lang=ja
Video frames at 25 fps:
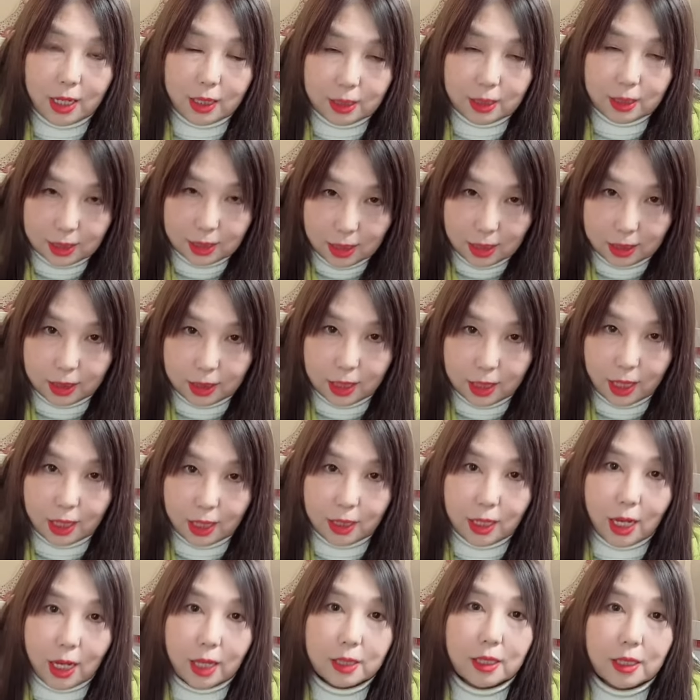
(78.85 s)
絶対
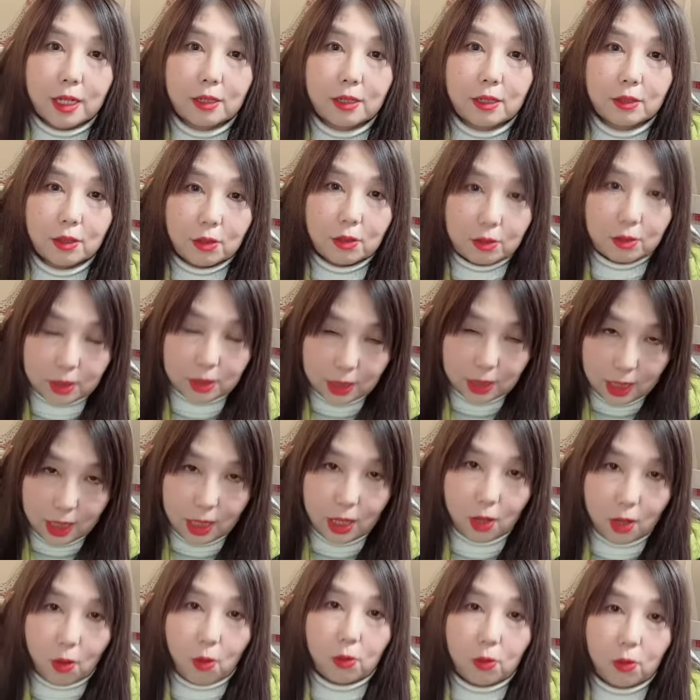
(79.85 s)
に当たるように
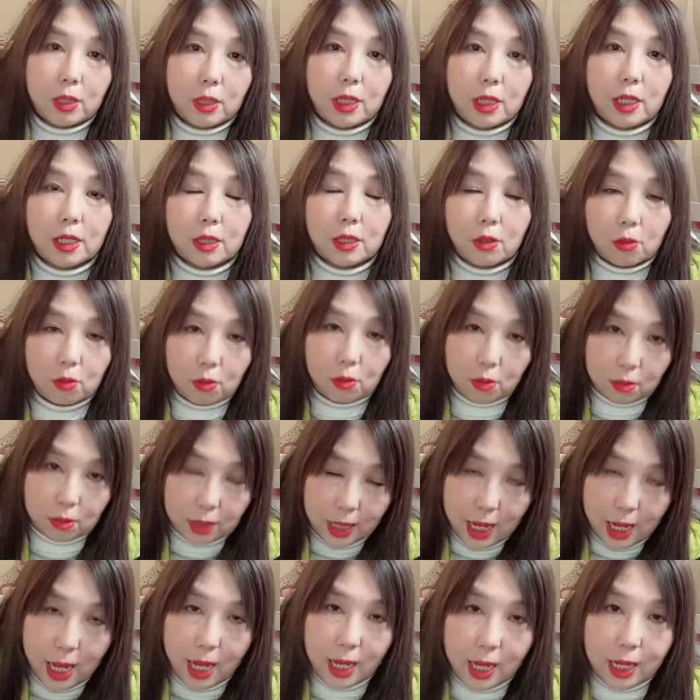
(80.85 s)
大きいところ
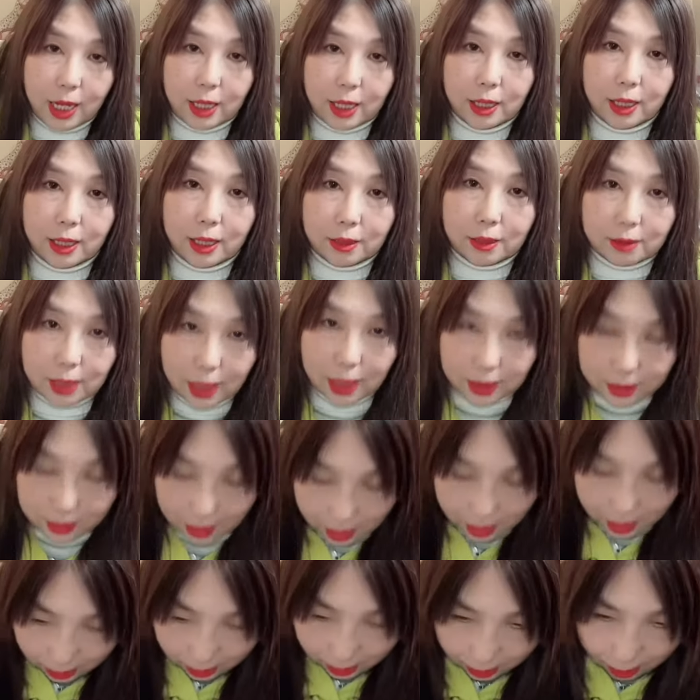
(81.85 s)
でやってください